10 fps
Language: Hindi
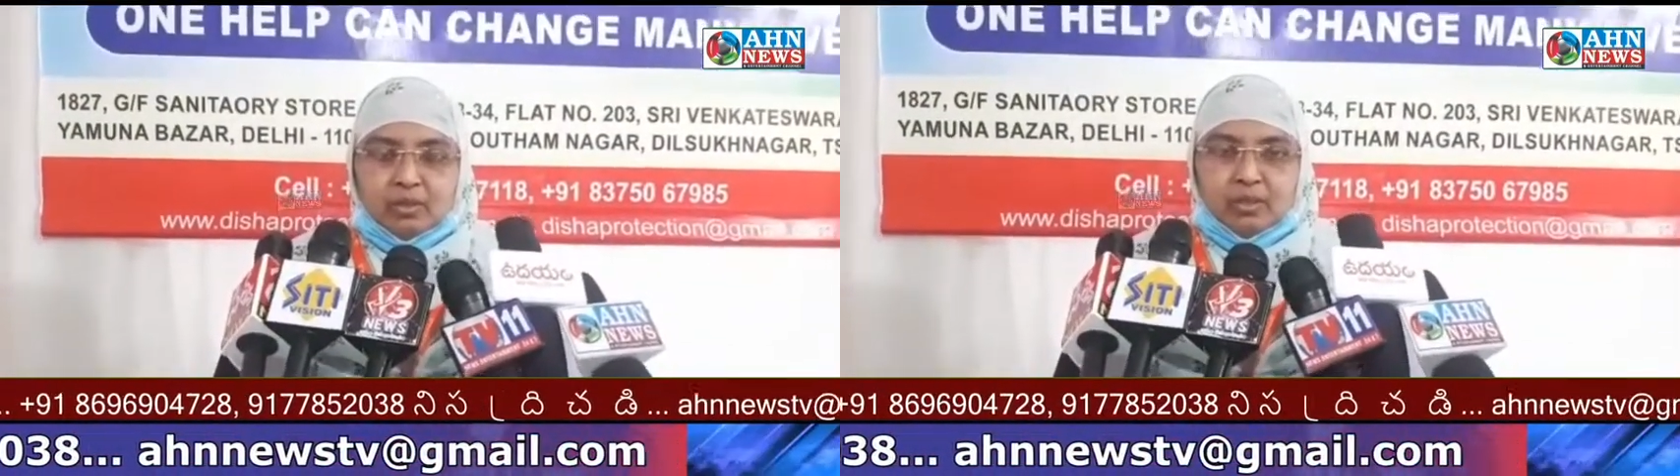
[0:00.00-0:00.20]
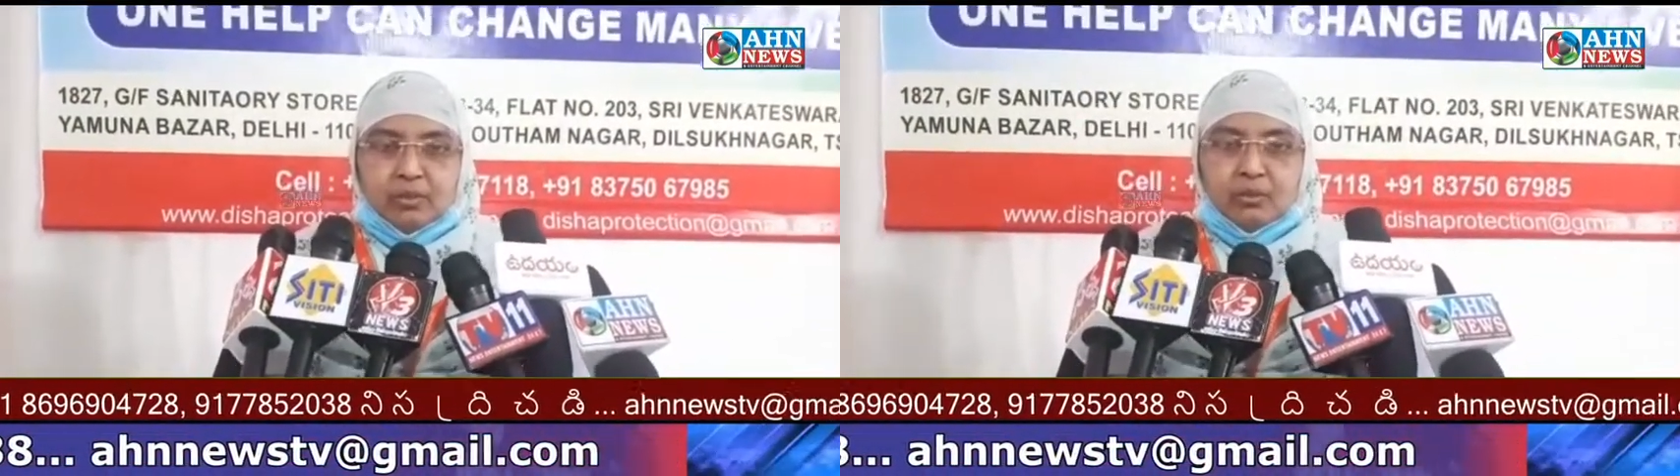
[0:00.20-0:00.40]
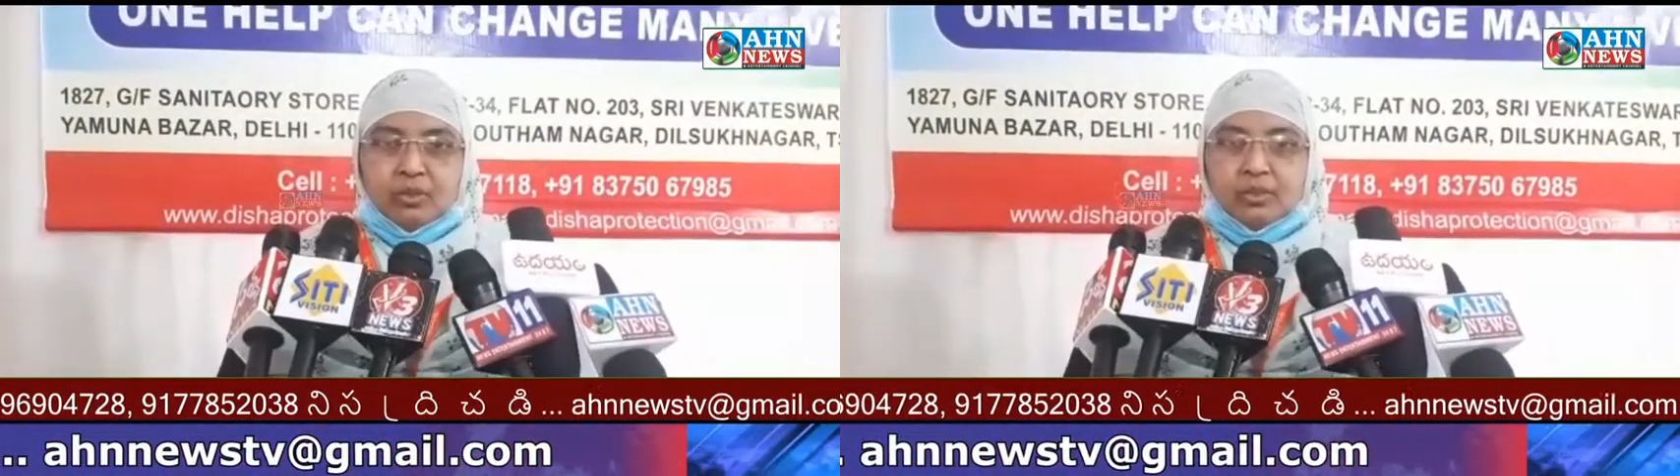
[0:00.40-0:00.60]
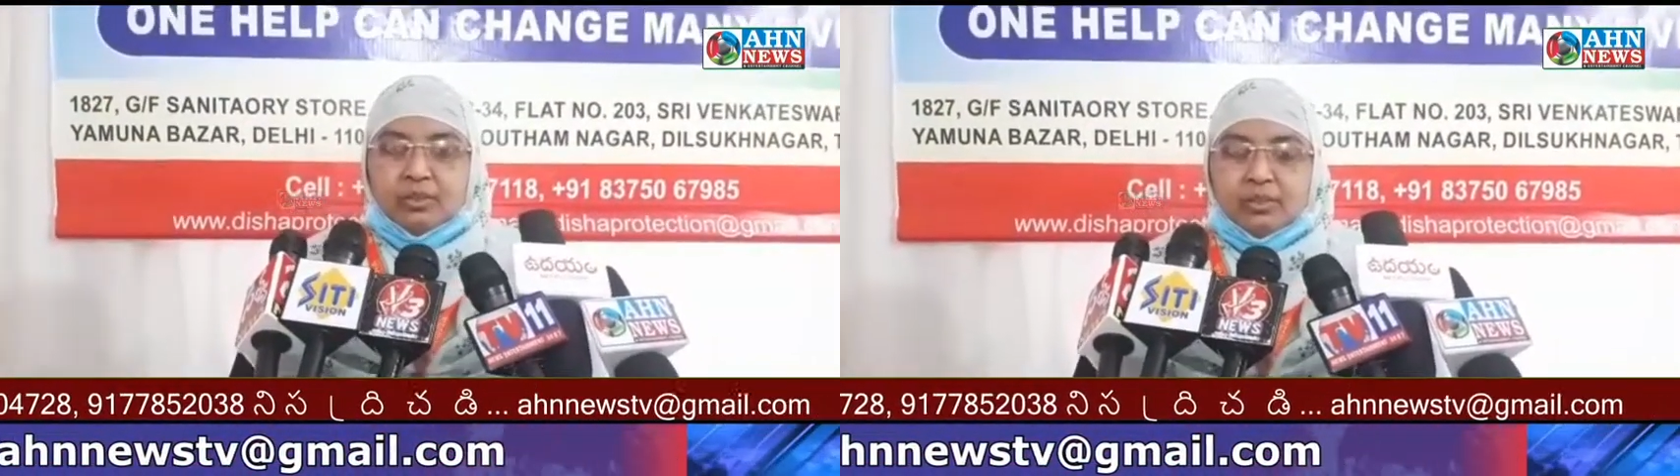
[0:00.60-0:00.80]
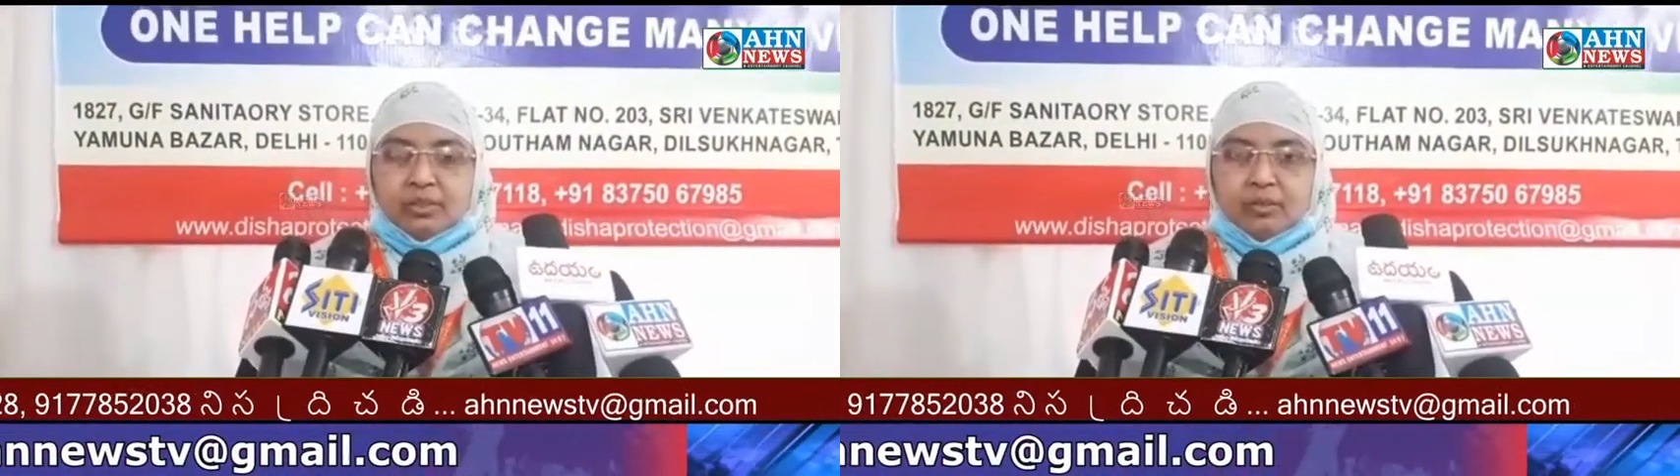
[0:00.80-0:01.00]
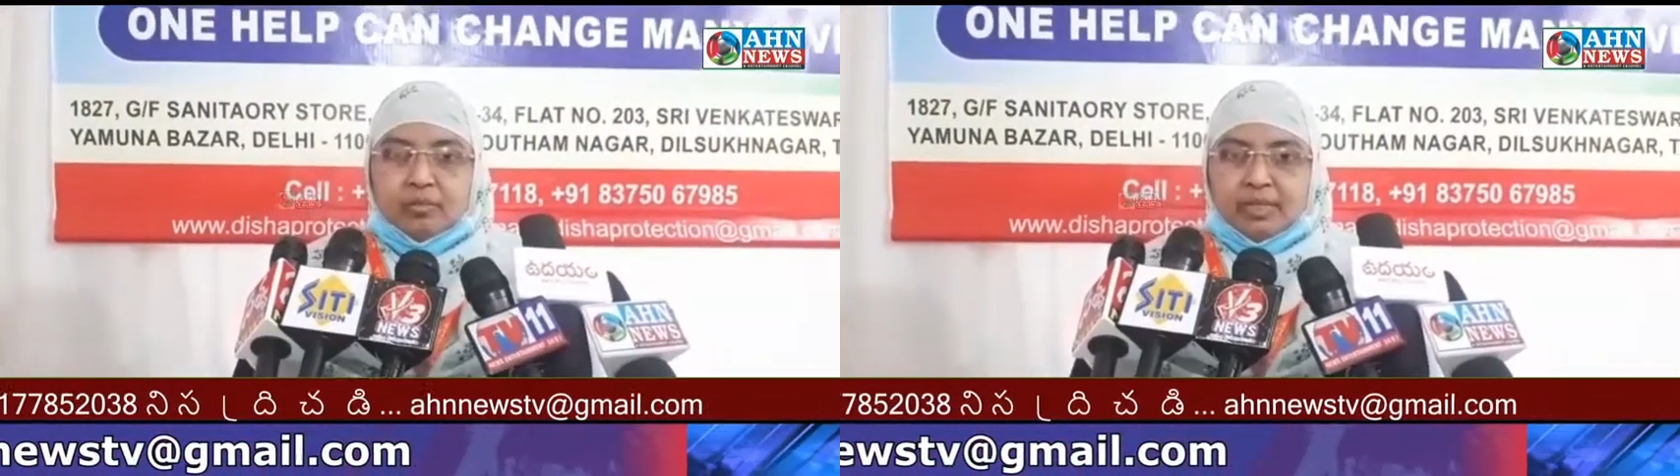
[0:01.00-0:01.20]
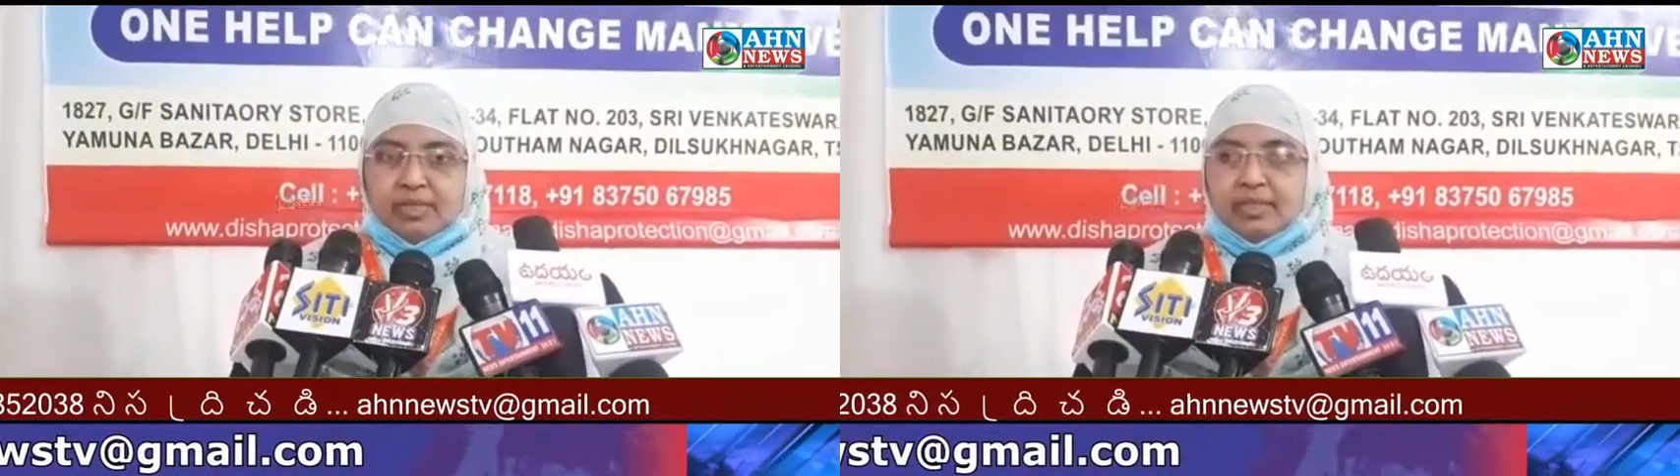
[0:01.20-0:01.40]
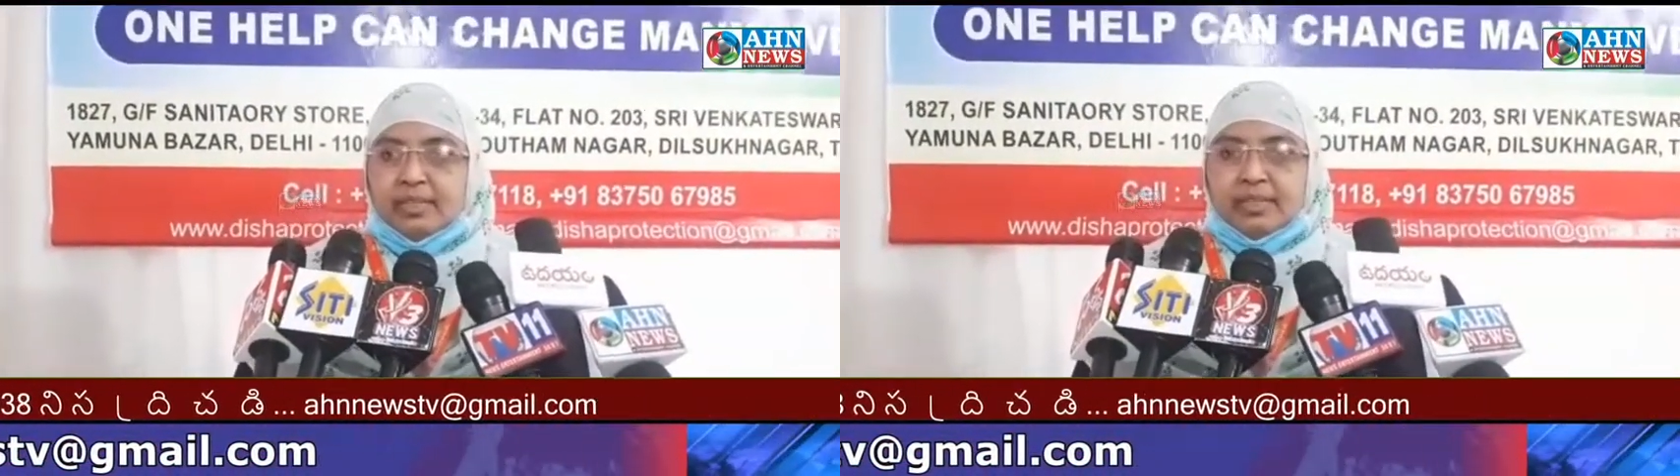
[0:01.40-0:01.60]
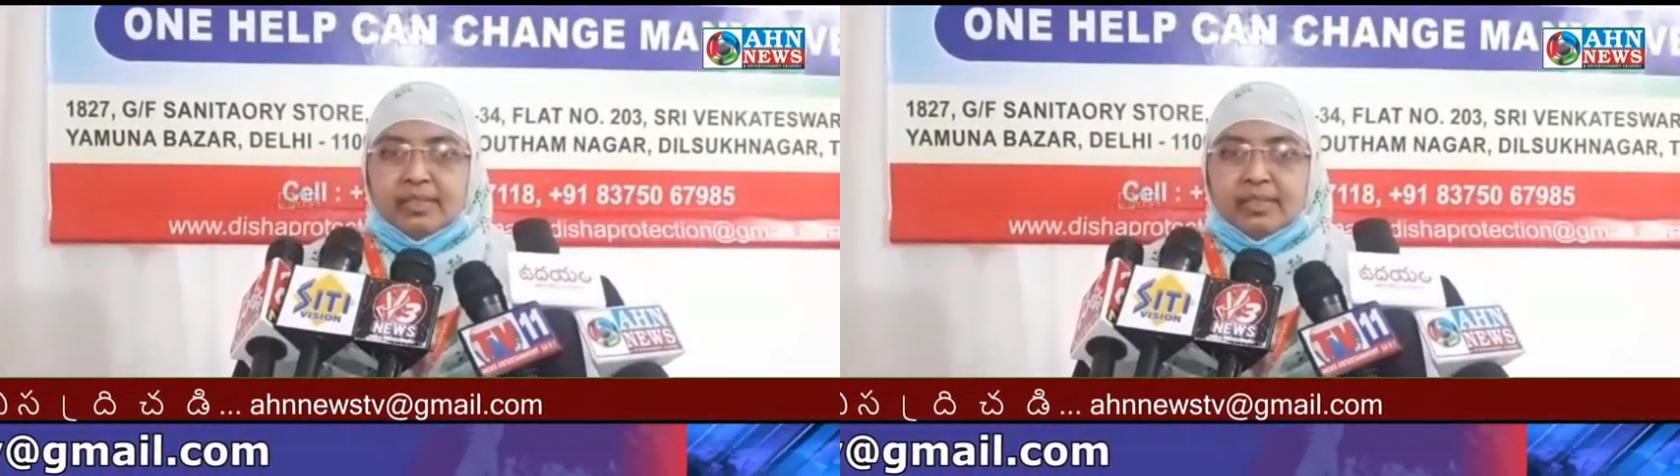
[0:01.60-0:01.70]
साउथ प्रेसिडेंट